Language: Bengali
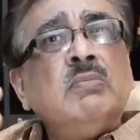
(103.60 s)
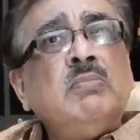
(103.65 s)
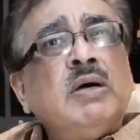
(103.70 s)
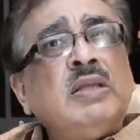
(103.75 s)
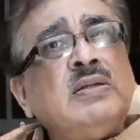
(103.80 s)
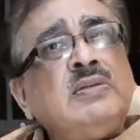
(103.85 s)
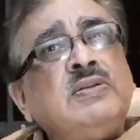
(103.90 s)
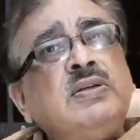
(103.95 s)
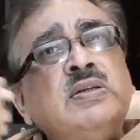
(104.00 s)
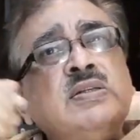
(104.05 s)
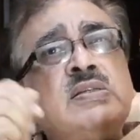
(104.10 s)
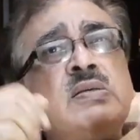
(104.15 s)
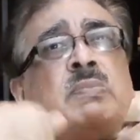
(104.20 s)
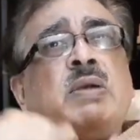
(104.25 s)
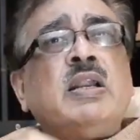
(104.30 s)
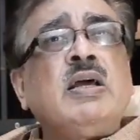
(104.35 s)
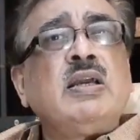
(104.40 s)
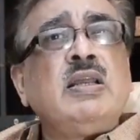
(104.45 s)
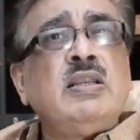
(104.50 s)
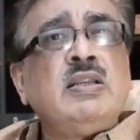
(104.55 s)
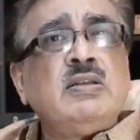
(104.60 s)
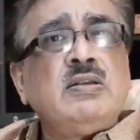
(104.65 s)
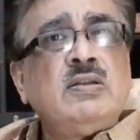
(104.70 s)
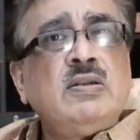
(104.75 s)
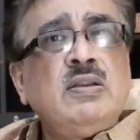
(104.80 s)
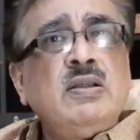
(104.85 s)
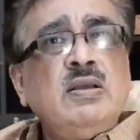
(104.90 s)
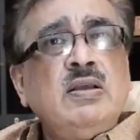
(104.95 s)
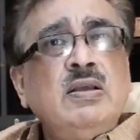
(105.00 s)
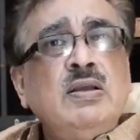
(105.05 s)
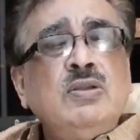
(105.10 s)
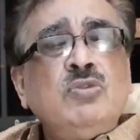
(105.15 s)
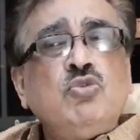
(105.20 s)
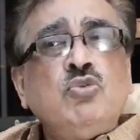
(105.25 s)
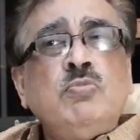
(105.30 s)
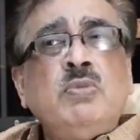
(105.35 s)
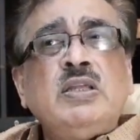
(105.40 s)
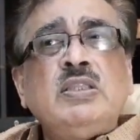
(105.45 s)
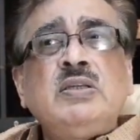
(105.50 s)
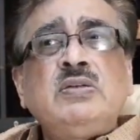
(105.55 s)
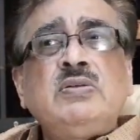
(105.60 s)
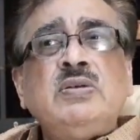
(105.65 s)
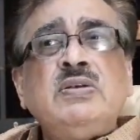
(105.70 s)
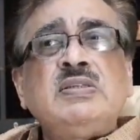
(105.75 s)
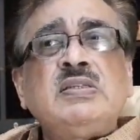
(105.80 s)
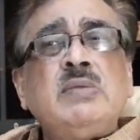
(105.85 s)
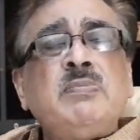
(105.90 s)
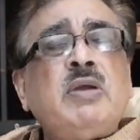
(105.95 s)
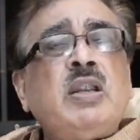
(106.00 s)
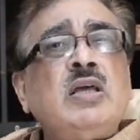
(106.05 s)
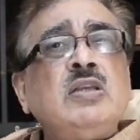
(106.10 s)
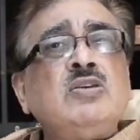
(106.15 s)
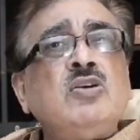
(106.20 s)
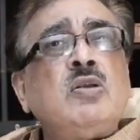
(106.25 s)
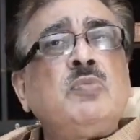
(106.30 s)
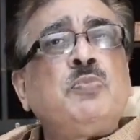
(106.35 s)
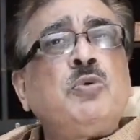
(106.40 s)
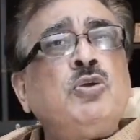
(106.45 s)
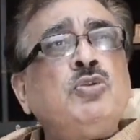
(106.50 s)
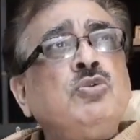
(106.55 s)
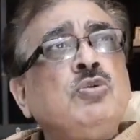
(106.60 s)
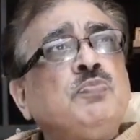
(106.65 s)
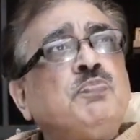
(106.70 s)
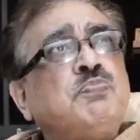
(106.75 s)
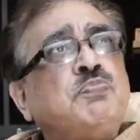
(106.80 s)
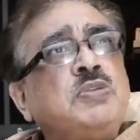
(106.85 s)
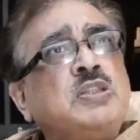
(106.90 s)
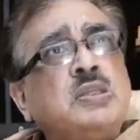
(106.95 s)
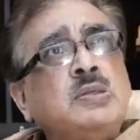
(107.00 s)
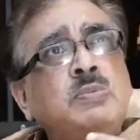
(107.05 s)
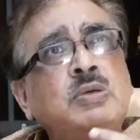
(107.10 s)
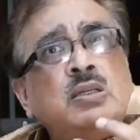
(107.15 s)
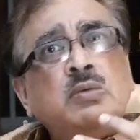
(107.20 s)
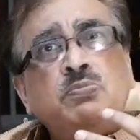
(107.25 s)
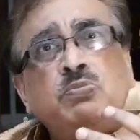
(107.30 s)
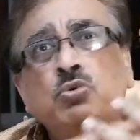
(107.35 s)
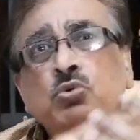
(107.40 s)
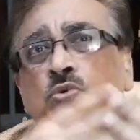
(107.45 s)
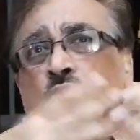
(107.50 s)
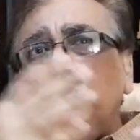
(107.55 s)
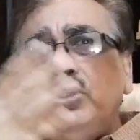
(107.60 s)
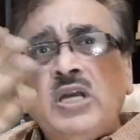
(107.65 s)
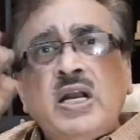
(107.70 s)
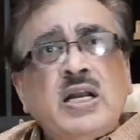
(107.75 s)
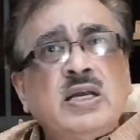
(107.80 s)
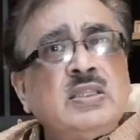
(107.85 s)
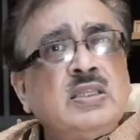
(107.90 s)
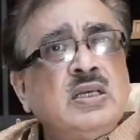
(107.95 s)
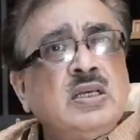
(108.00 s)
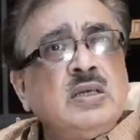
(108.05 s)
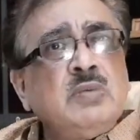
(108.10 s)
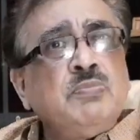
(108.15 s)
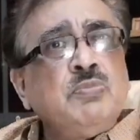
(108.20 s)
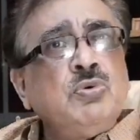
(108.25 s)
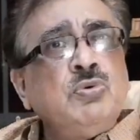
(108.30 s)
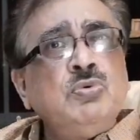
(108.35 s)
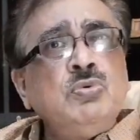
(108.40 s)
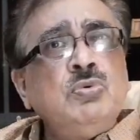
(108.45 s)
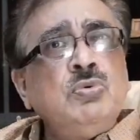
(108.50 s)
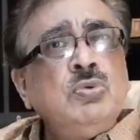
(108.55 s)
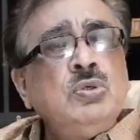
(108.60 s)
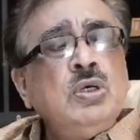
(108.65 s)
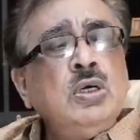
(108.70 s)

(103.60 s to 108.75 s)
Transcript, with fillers: মাদার টেরেসা মারা গেলেন তো মাদার টেরেসা মারা যাওয়ার পরে তো পৃথিবীর বহু জায়গা থেকে বহু